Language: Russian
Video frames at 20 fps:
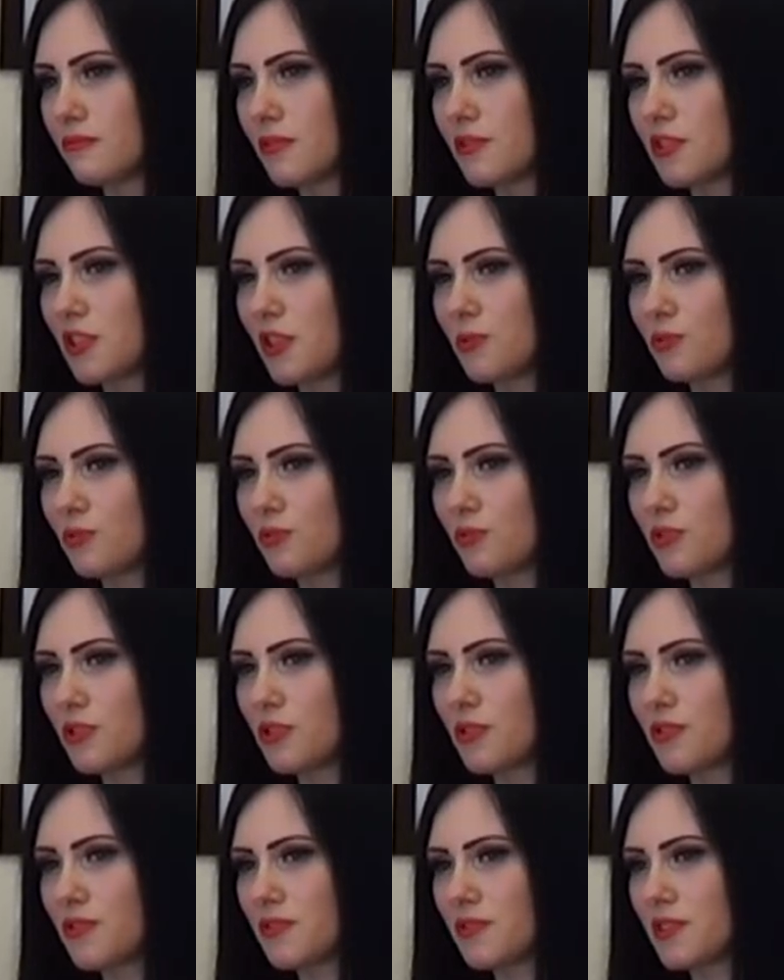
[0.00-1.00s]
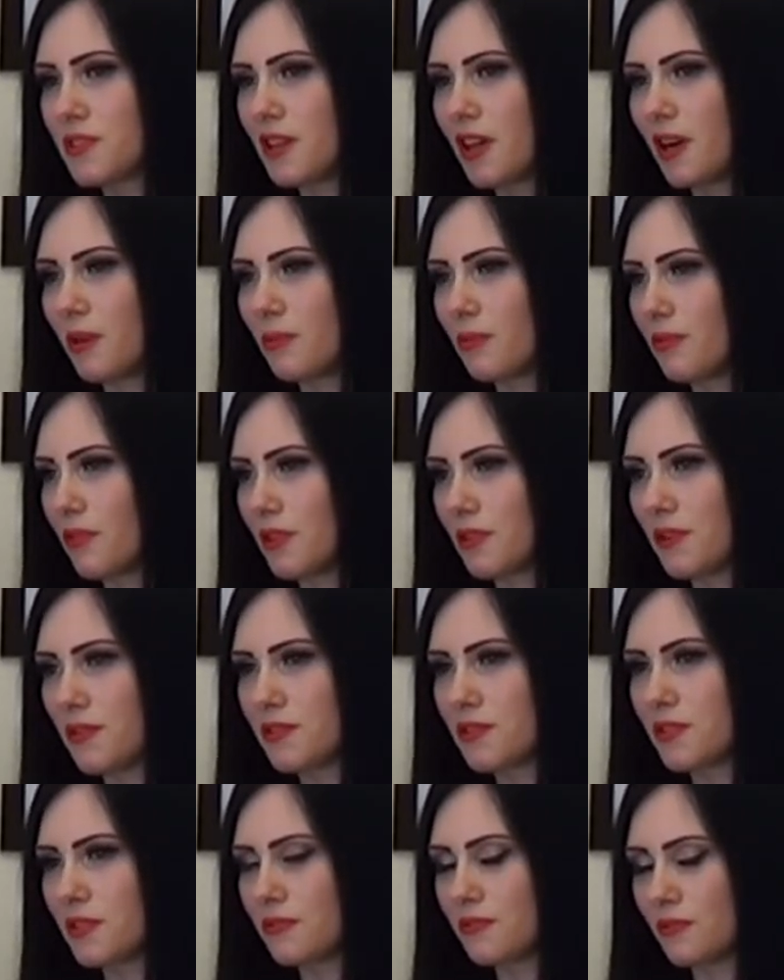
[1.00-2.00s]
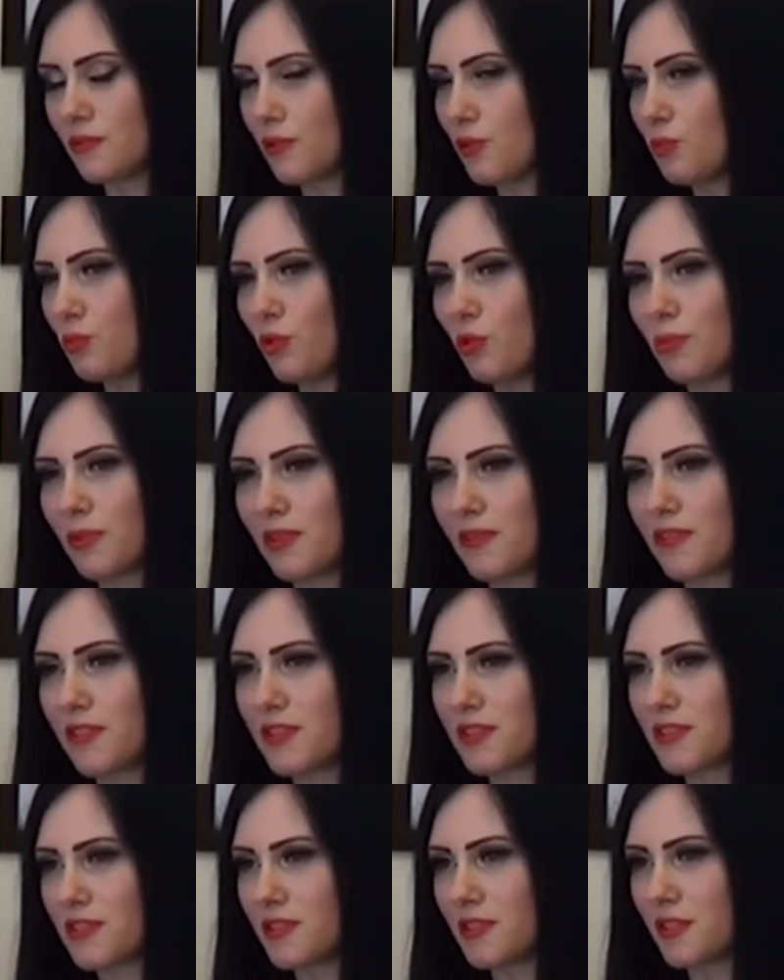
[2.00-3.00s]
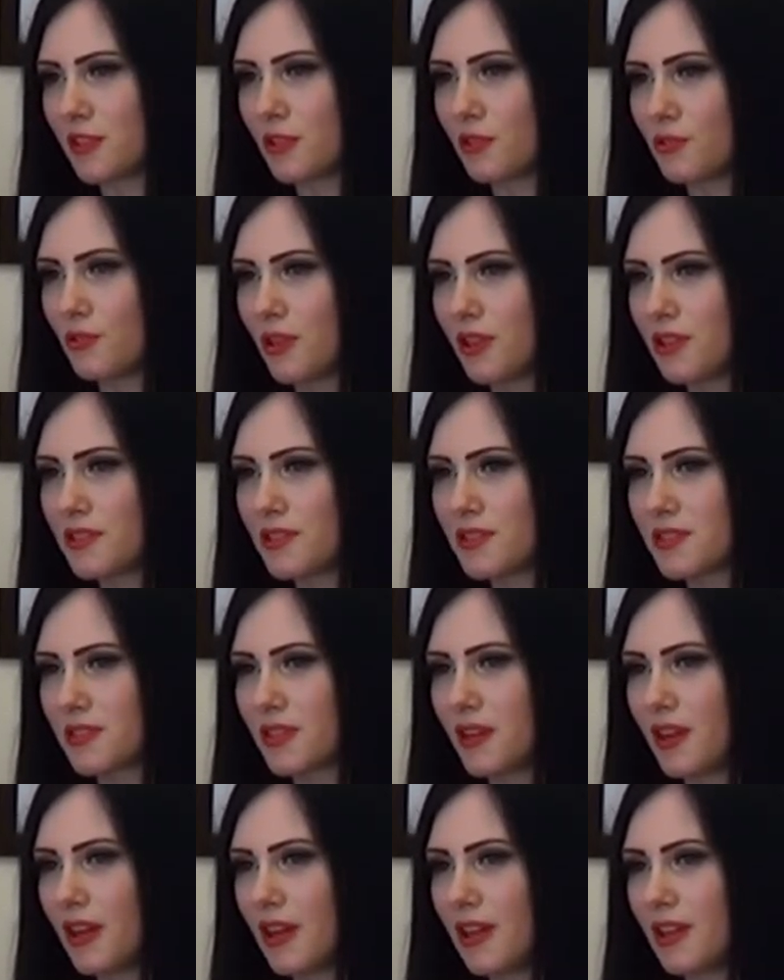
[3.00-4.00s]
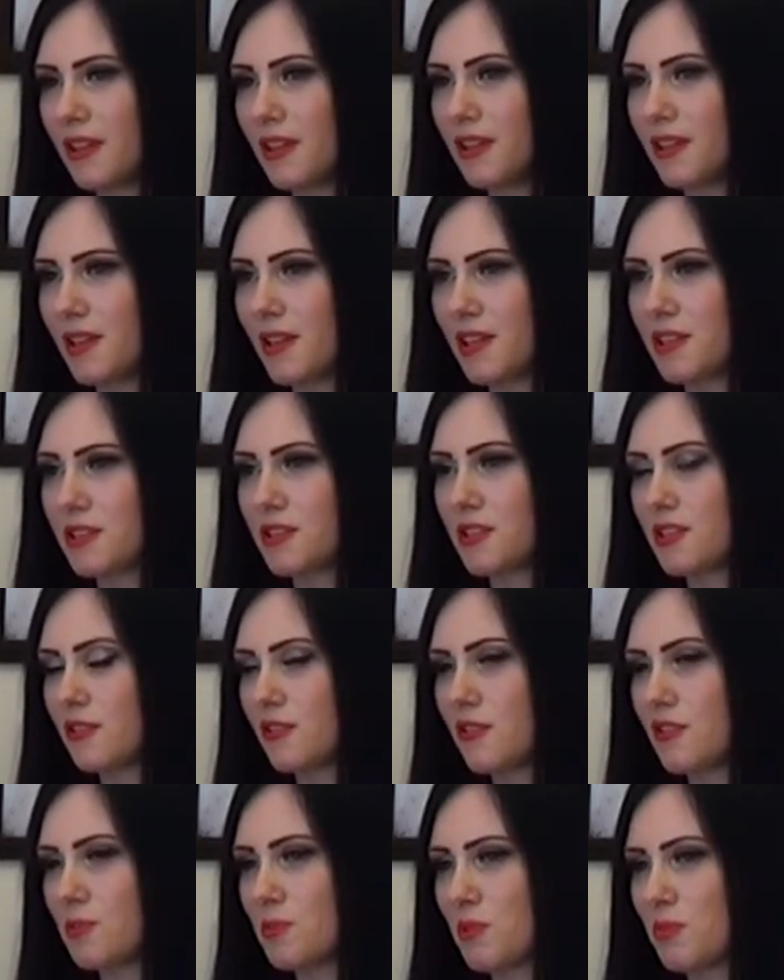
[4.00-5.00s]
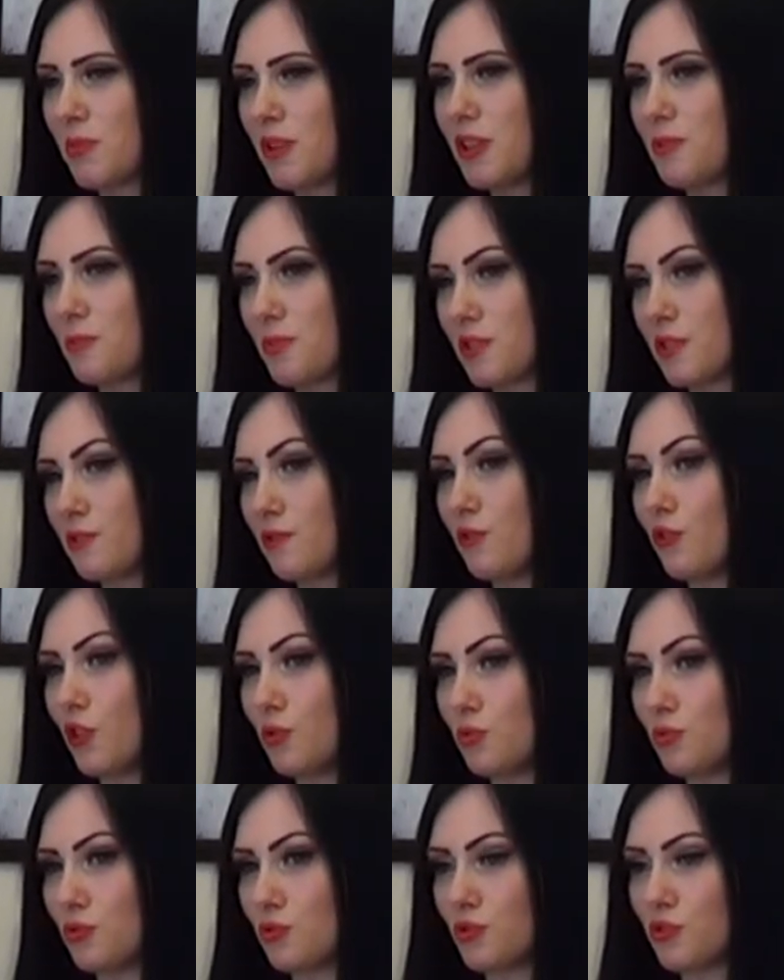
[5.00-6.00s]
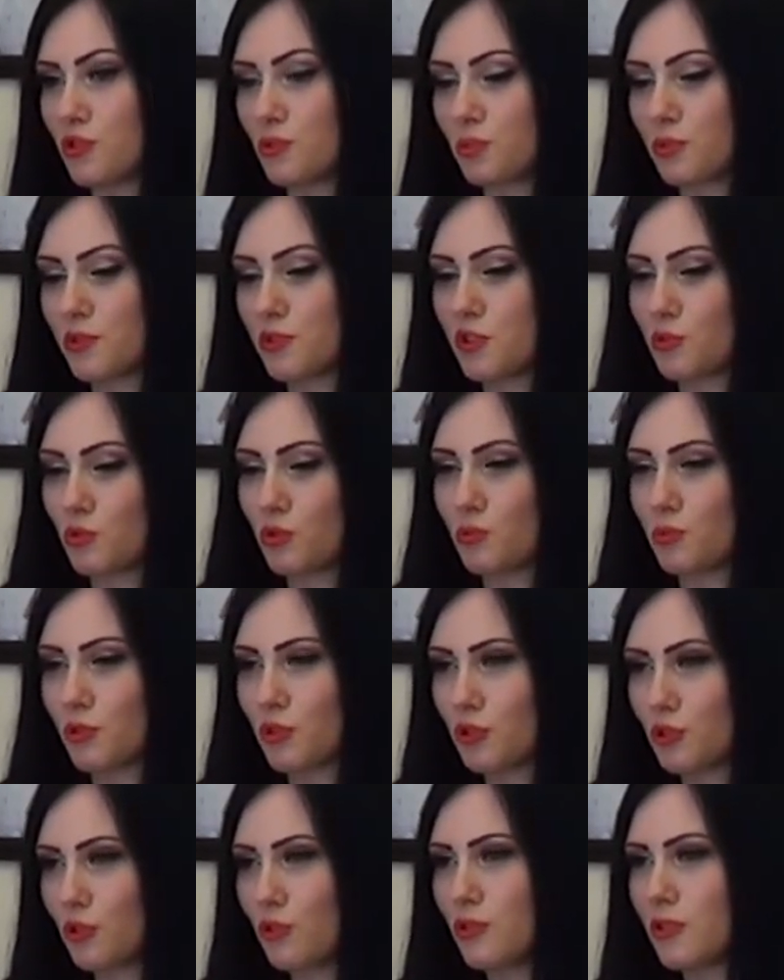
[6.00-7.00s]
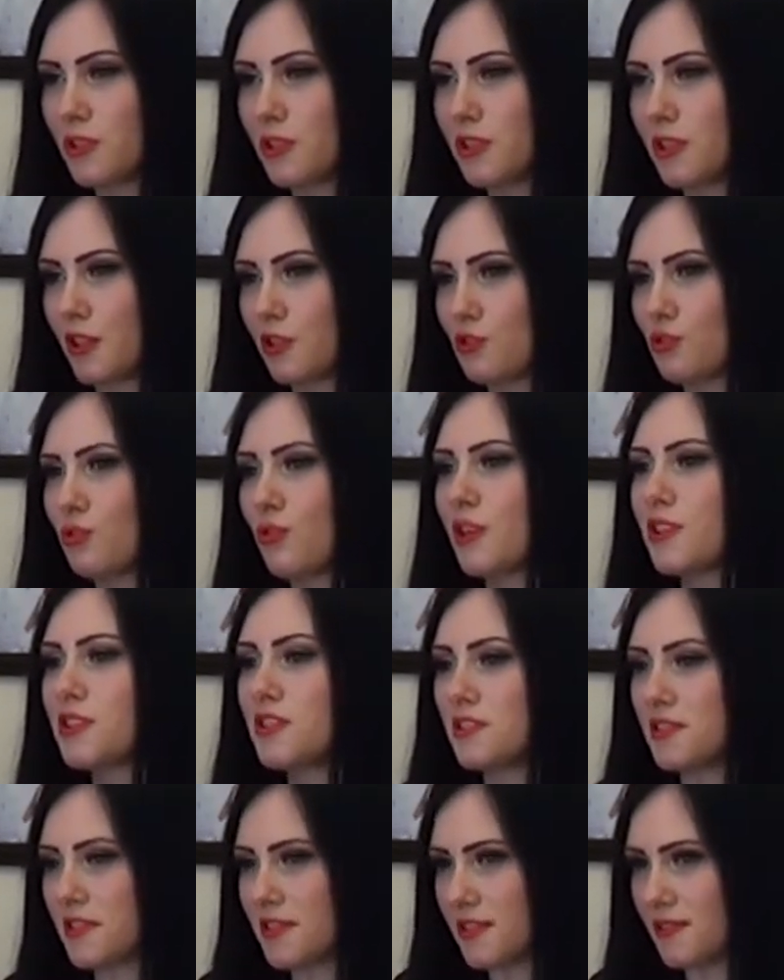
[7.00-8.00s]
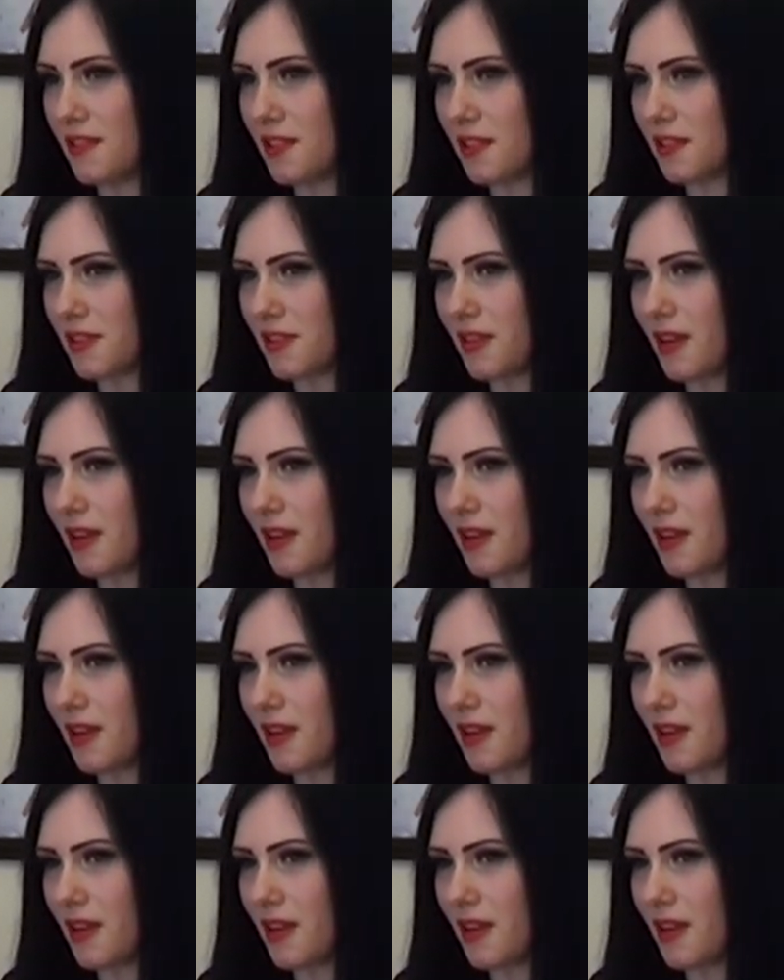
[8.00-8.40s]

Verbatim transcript: во всяком случае, всегда бывает во в любой профессии такие нюансы, и каждый человек воспринимает по-своему. То есть, допустим, он пришел, говорит, хочу один цвет,